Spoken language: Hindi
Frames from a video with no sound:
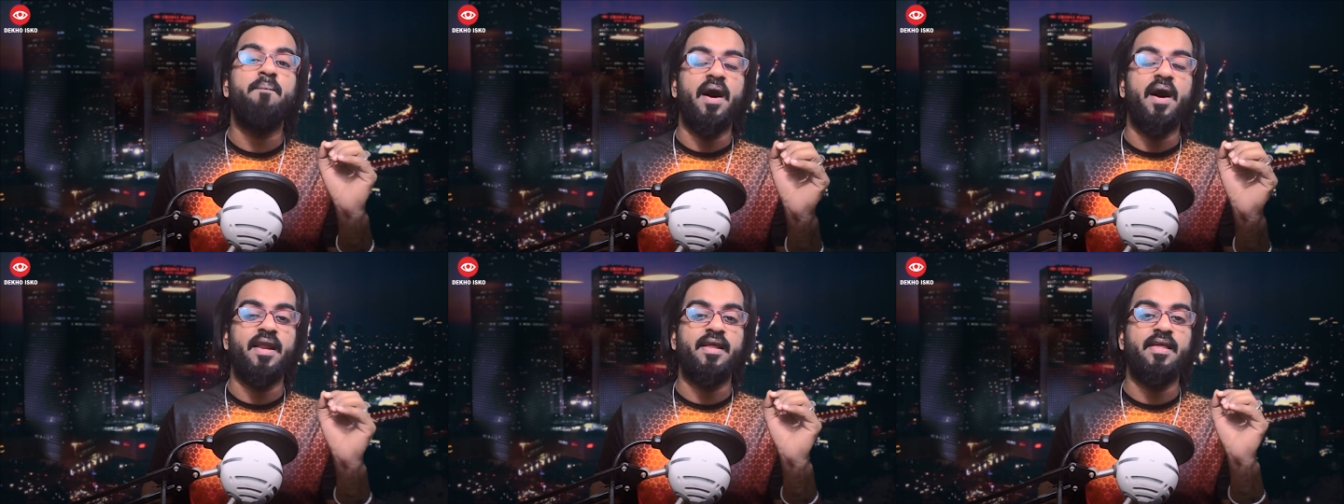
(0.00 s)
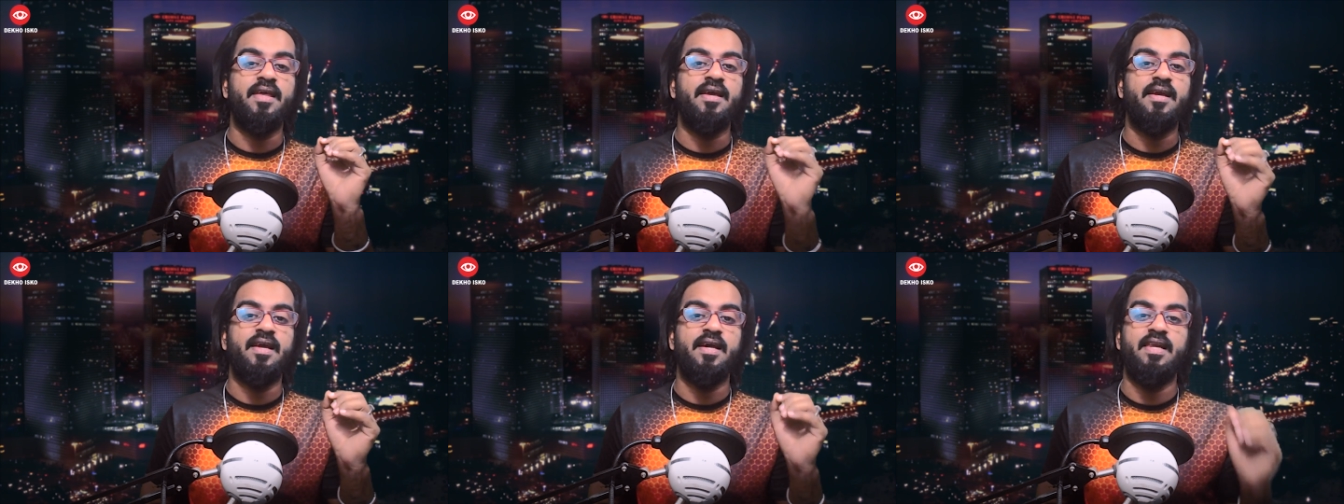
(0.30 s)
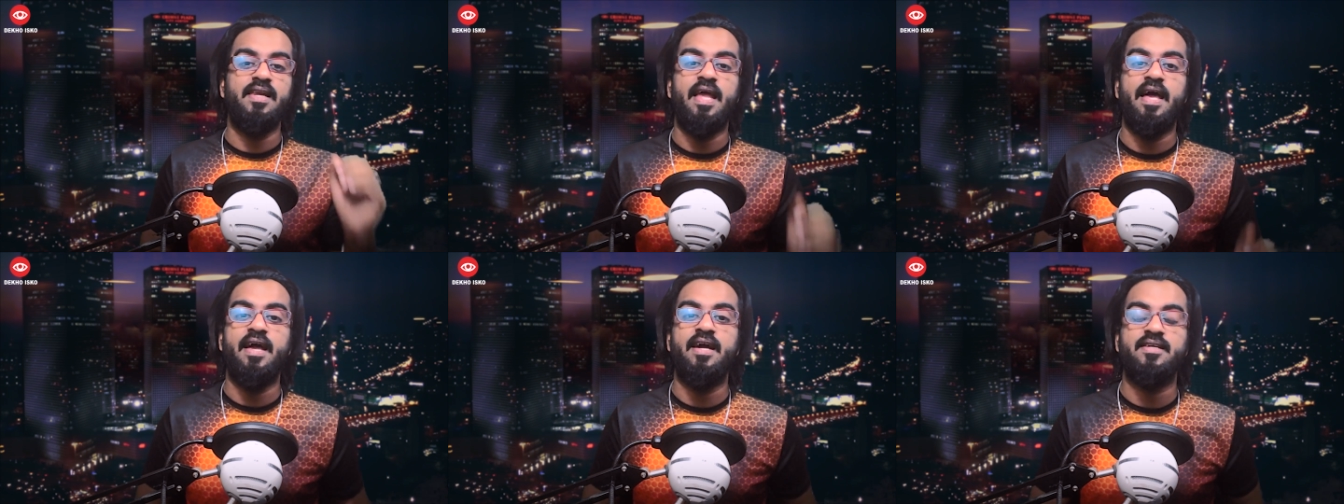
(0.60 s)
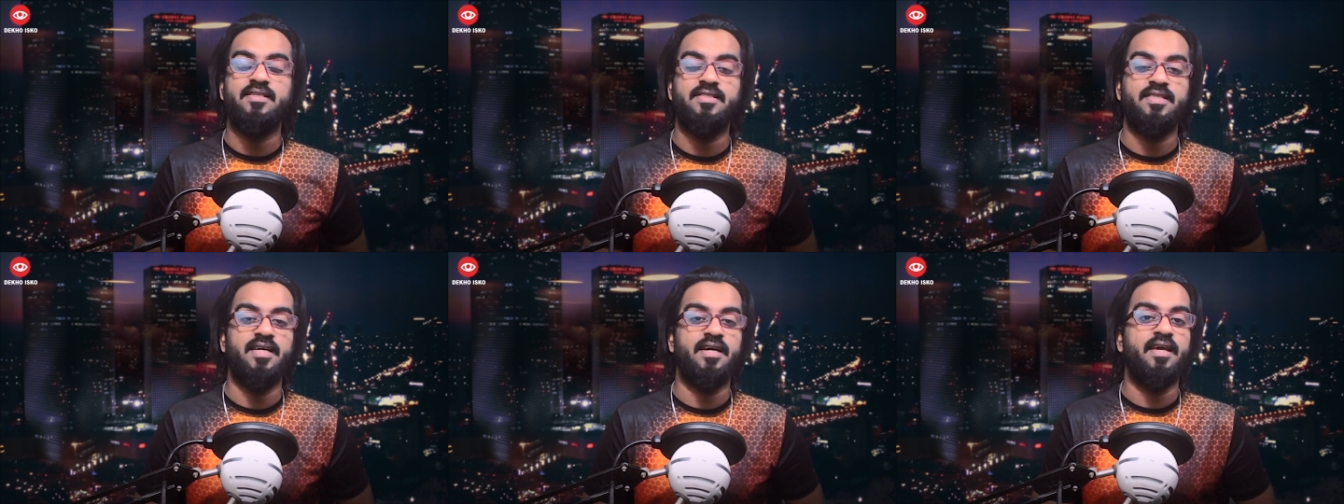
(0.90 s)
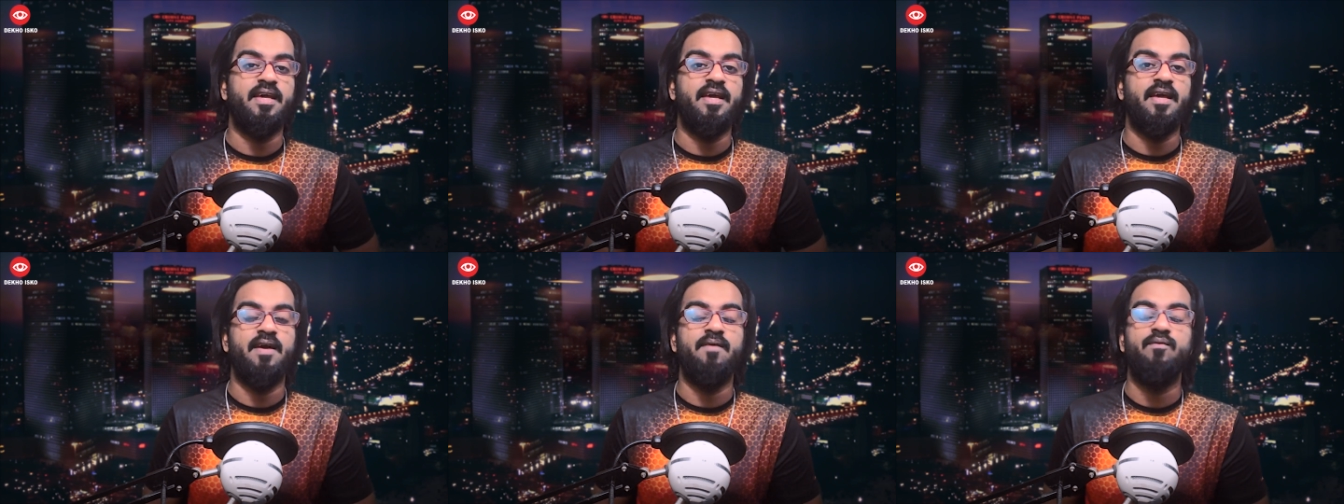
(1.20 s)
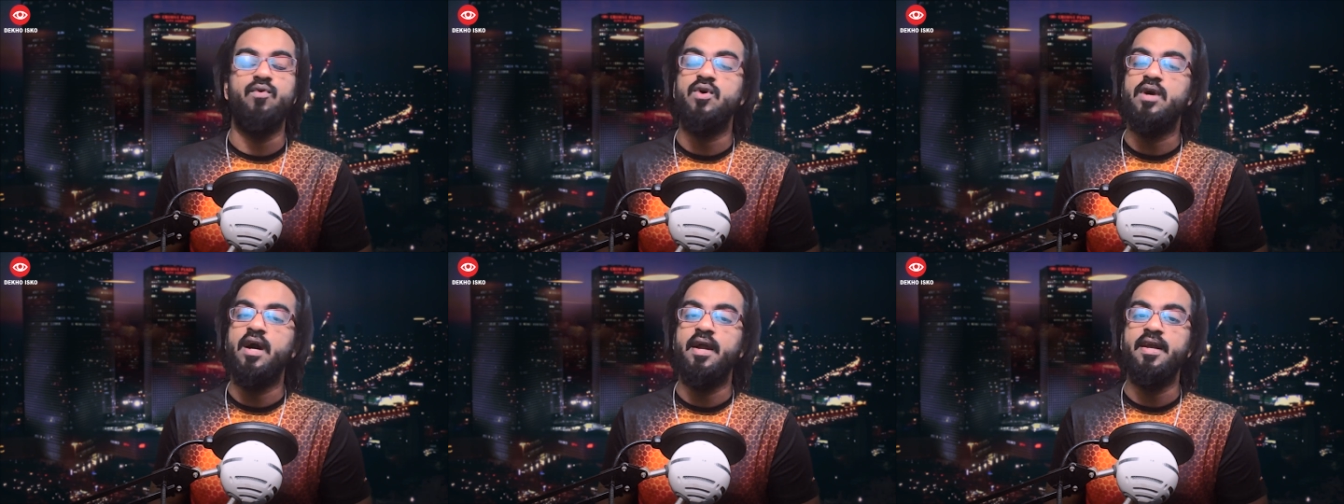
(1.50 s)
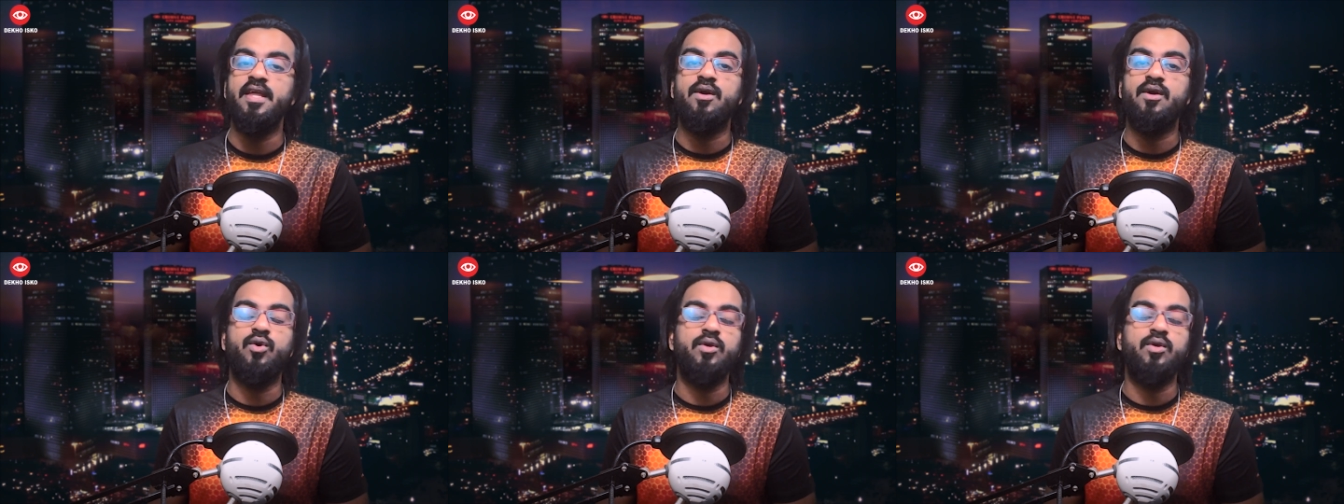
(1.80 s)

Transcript: पार्किंग के लायक जगह है वो गाड़ी